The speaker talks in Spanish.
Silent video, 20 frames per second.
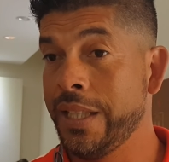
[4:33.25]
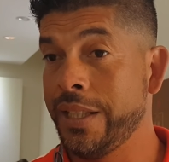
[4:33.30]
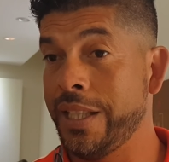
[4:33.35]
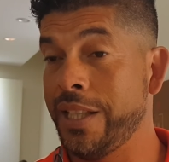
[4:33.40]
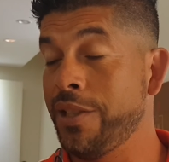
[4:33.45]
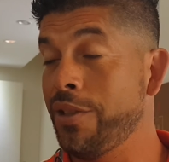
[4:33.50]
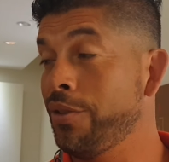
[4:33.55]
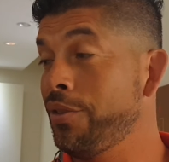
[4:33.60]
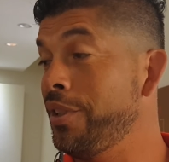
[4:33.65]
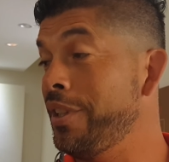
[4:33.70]

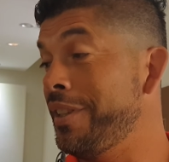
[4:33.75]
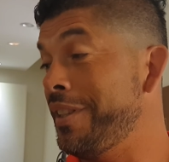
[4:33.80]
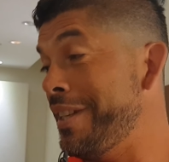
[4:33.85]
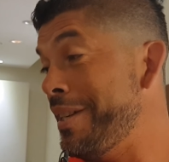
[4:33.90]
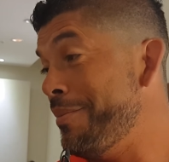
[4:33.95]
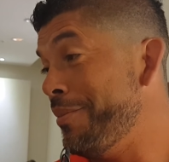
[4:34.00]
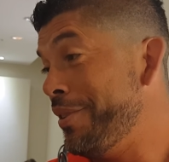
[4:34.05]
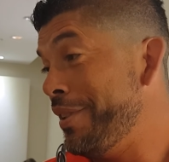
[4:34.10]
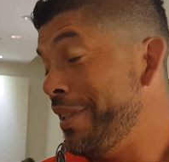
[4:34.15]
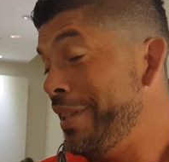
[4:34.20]
de donde
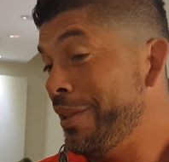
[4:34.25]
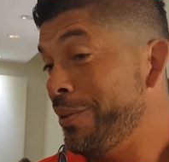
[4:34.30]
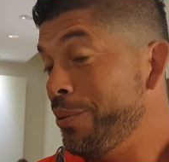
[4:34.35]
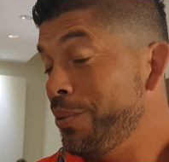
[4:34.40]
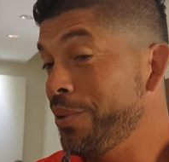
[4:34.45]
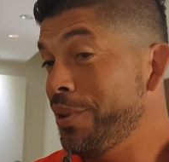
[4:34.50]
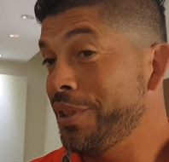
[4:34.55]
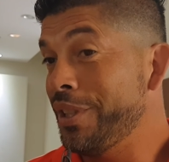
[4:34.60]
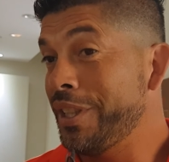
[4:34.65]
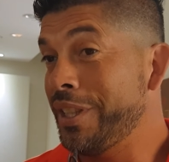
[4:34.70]
estemos y en el
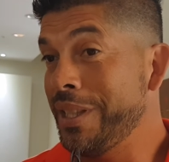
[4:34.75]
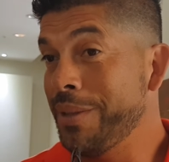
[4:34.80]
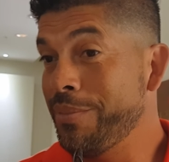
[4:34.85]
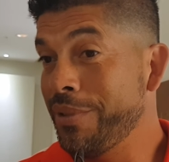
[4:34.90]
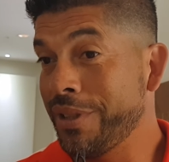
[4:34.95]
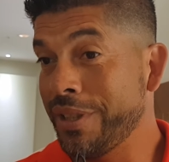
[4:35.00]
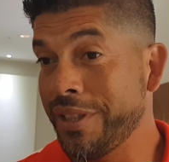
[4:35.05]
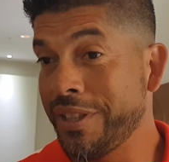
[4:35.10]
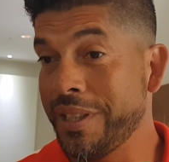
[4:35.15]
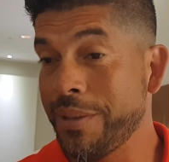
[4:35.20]
club donde
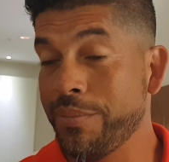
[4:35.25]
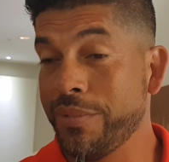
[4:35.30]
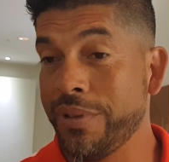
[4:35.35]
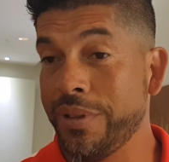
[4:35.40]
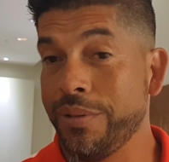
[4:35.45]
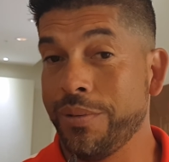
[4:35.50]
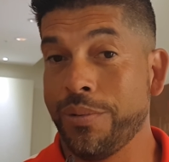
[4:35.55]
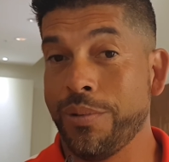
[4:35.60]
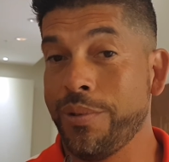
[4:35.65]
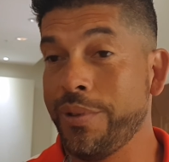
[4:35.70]
estemos, que estamos
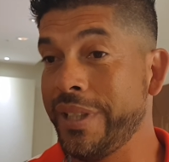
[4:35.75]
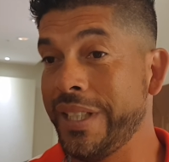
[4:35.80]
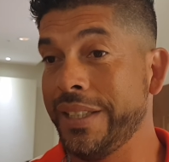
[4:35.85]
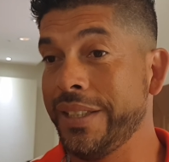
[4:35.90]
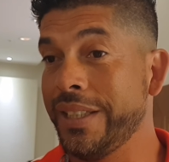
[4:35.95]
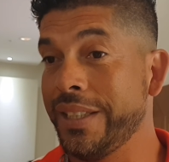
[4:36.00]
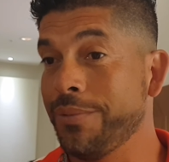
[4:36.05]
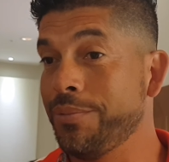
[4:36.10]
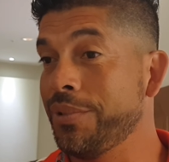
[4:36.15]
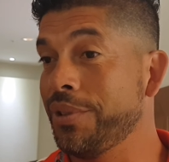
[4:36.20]
en un club
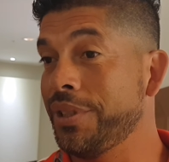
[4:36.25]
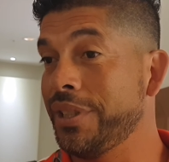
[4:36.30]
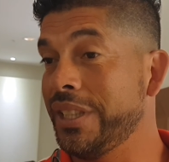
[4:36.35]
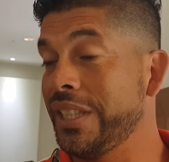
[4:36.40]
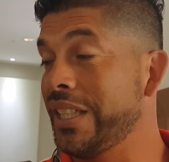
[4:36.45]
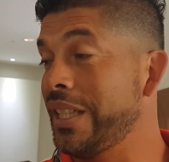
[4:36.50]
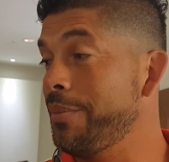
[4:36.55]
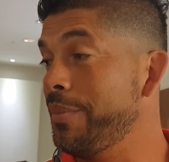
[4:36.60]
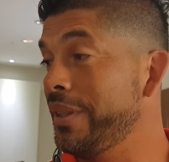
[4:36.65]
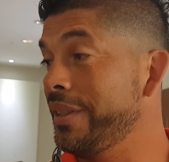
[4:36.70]
grande, uno
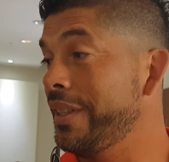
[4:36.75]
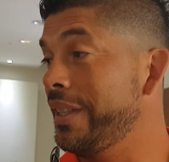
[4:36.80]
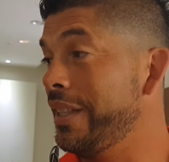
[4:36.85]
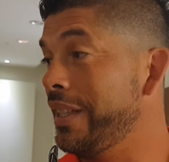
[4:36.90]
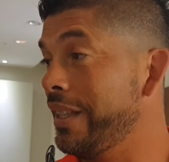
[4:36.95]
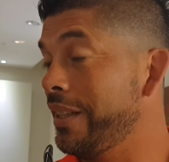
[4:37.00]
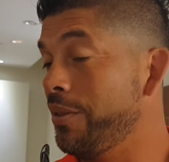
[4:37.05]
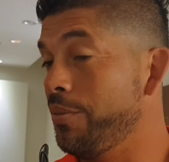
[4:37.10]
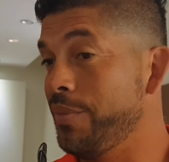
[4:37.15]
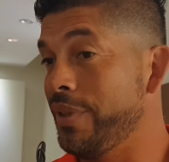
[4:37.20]
tiene que
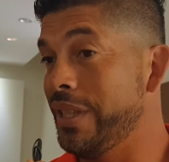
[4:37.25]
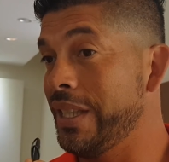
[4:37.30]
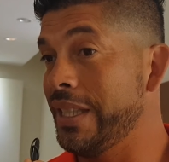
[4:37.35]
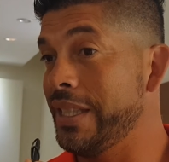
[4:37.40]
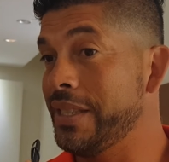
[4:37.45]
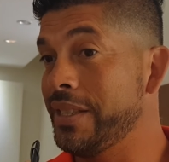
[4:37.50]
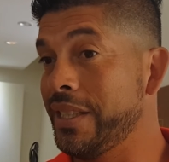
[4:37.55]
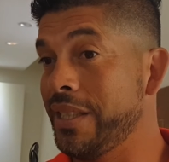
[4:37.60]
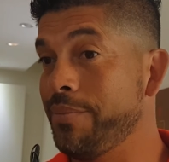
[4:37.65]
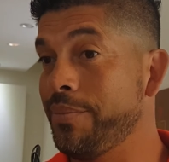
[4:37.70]
mantener la humildad
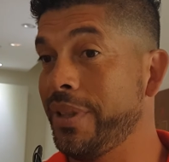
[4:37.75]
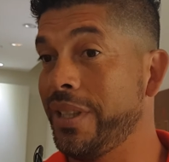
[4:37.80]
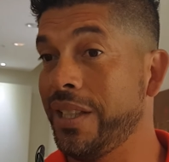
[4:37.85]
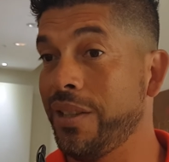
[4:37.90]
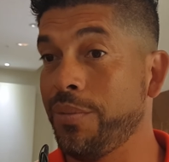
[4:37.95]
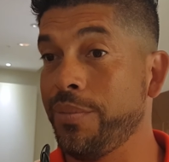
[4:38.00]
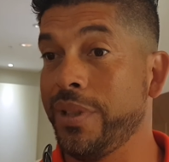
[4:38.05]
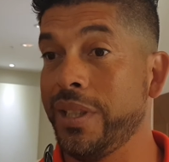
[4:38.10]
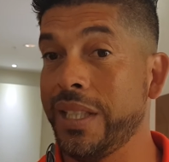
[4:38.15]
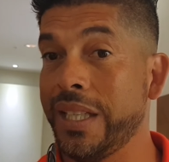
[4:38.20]
de siempre y
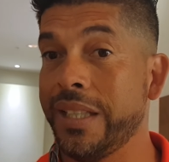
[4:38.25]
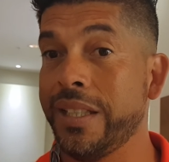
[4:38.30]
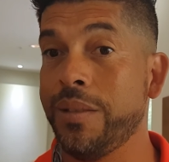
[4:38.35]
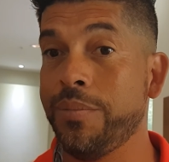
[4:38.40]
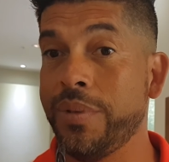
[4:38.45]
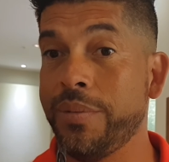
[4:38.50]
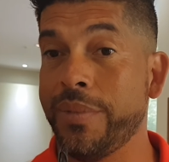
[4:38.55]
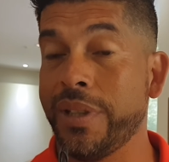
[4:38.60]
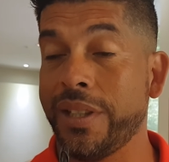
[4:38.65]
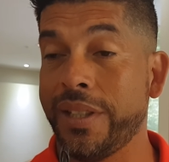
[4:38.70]
la humildad del
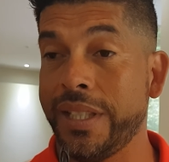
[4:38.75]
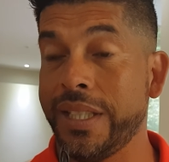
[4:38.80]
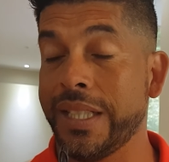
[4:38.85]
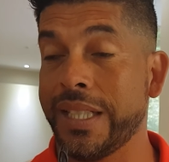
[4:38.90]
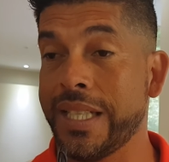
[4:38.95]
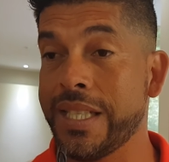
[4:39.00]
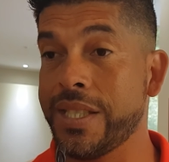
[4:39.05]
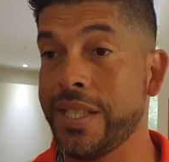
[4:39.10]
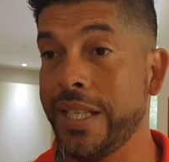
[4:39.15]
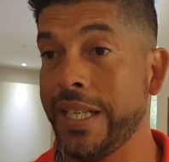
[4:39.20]
primer día
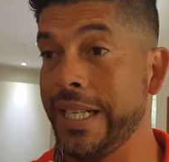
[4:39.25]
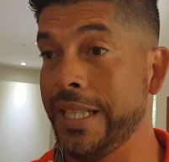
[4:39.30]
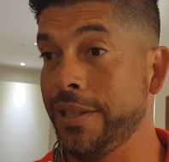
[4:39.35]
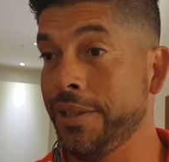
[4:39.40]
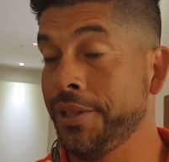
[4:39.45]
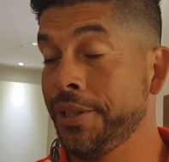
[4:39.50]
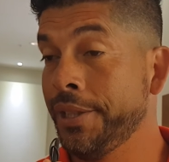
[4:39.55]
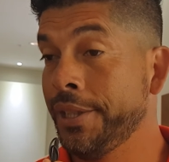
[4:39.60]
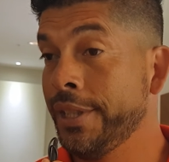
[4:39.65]
que ha llegado